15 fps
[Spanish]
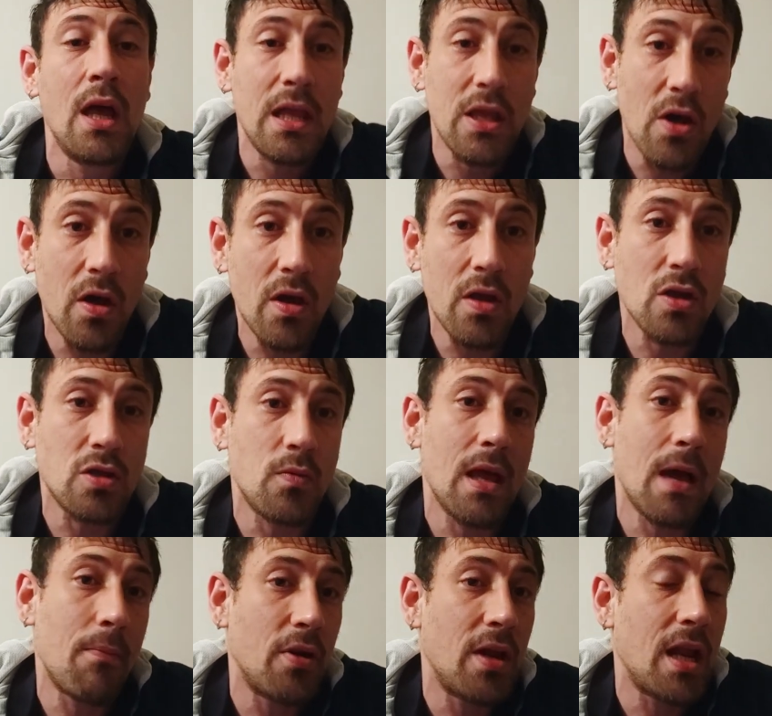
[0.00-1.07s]
Y hoy os
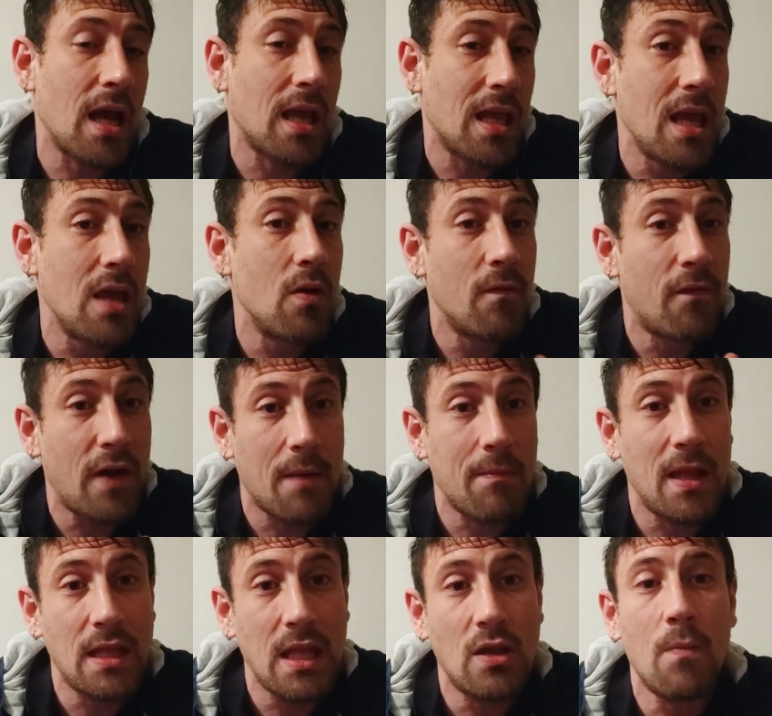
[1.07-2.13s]
voy a poner aquí un
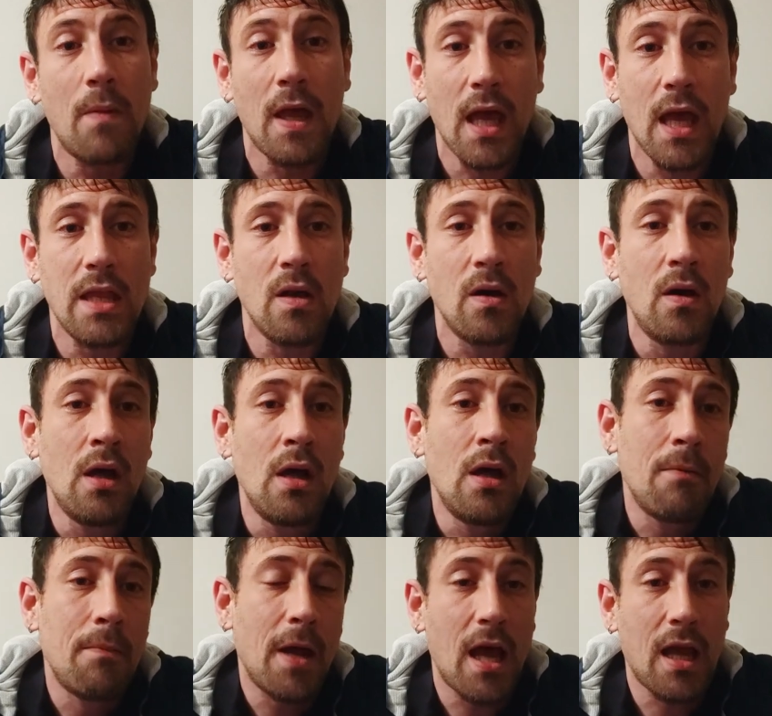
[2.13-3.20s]
fragmentito pequeño
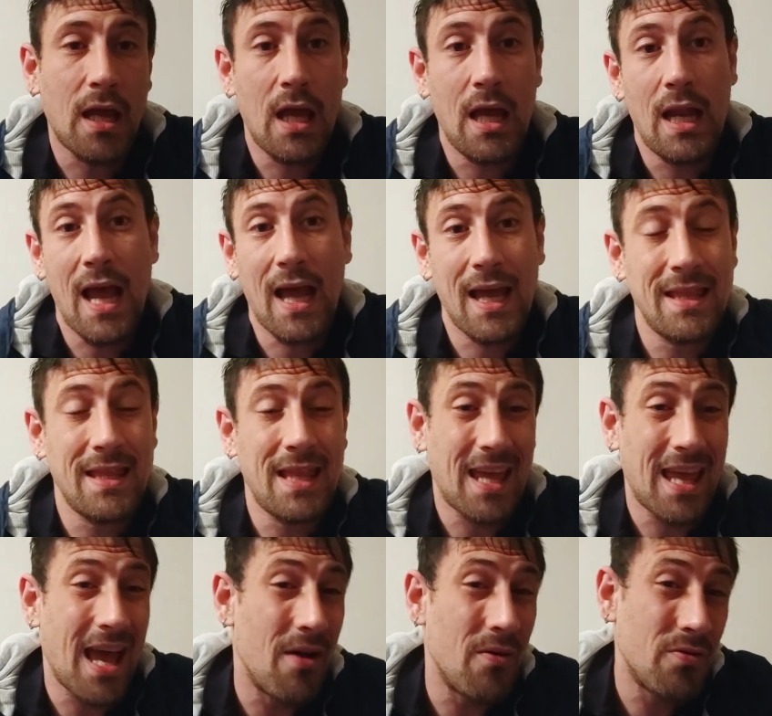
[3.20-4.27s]
para que la gente
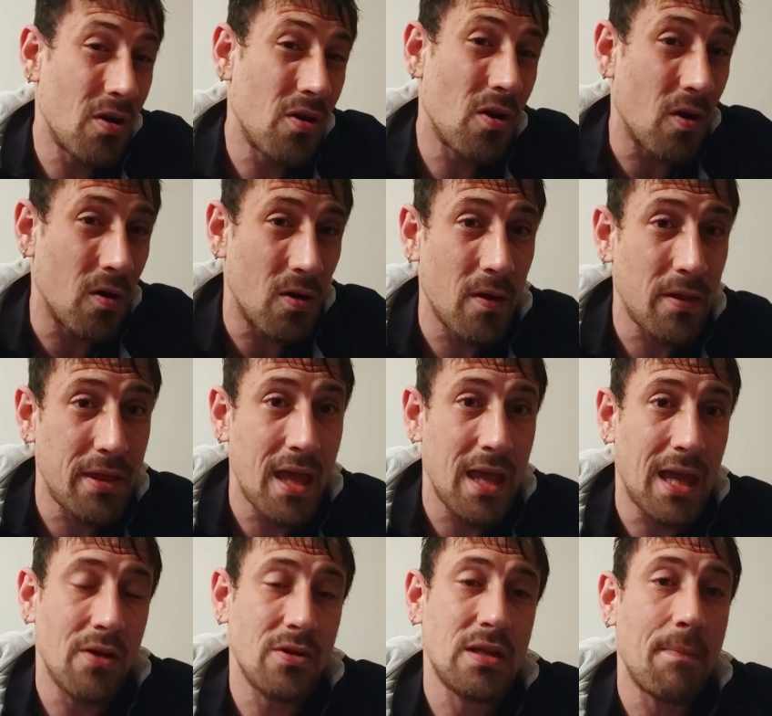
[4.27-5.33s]
que aún no lo conoce
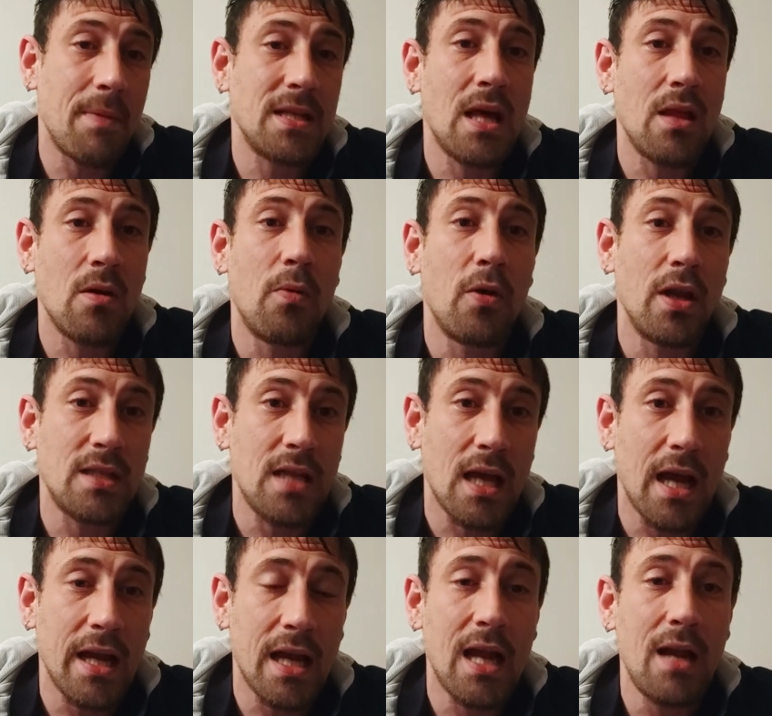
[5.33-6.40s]
y que no se ha pasado por ese
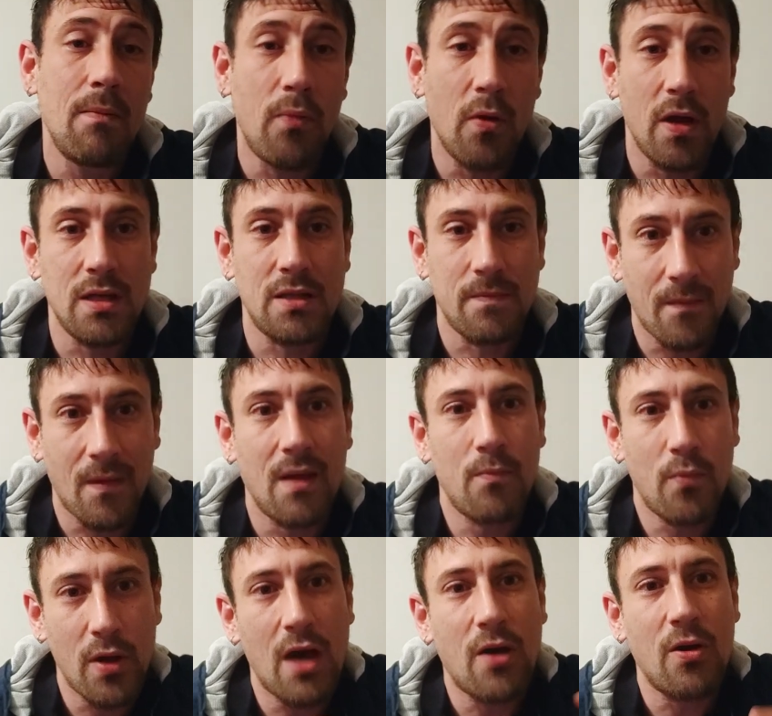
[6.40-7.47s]
canal, pues
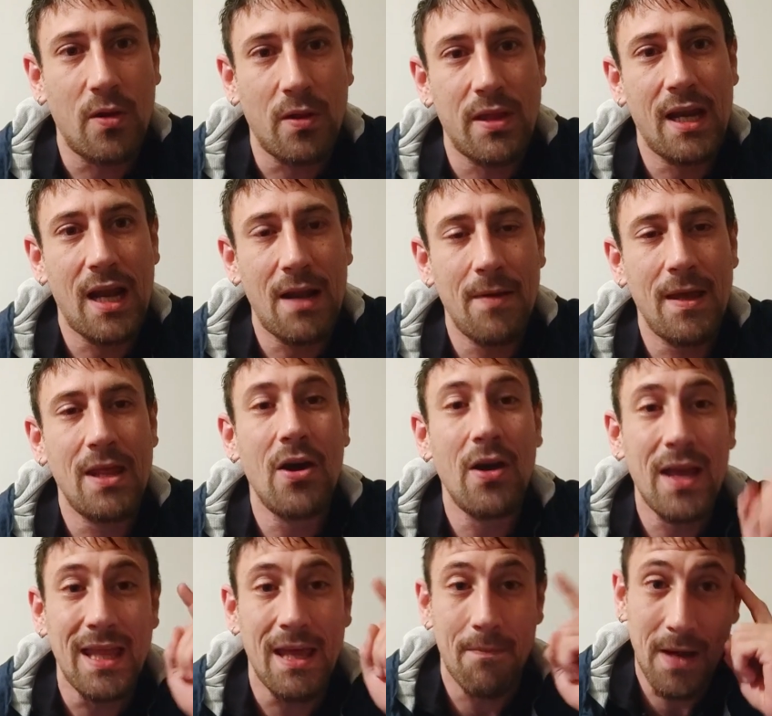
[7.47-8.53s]
pueda conocer el
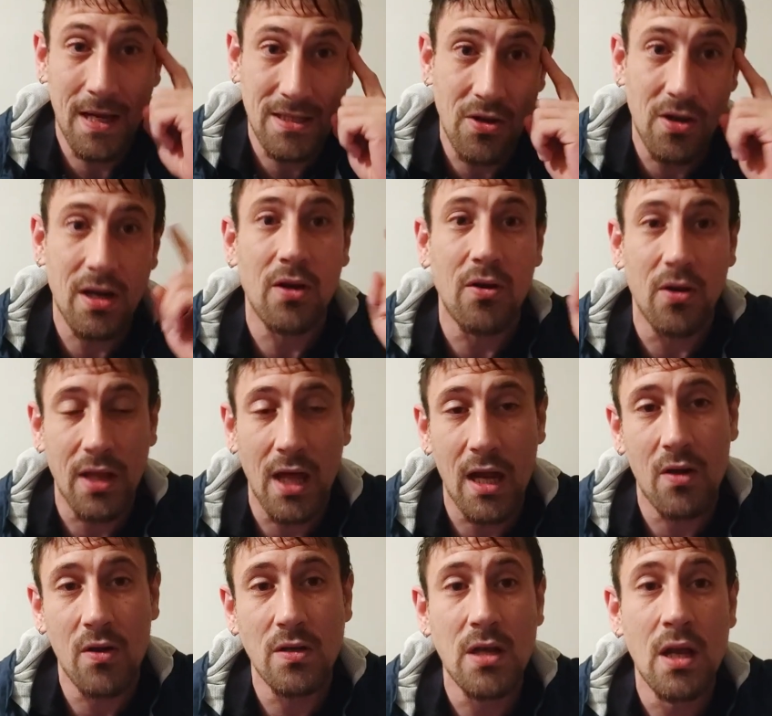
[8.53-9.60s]
vídeo y de paso
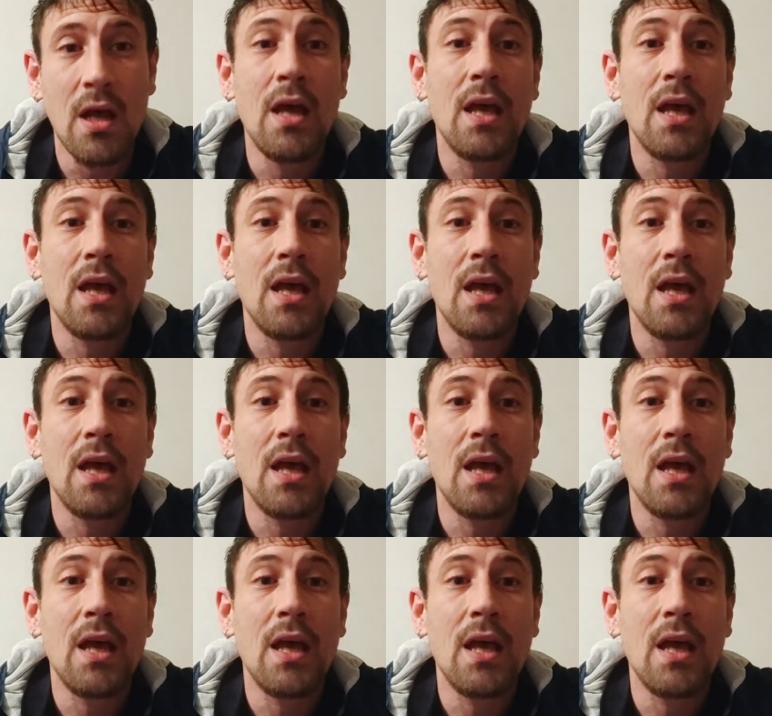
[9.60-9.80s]
recordarlos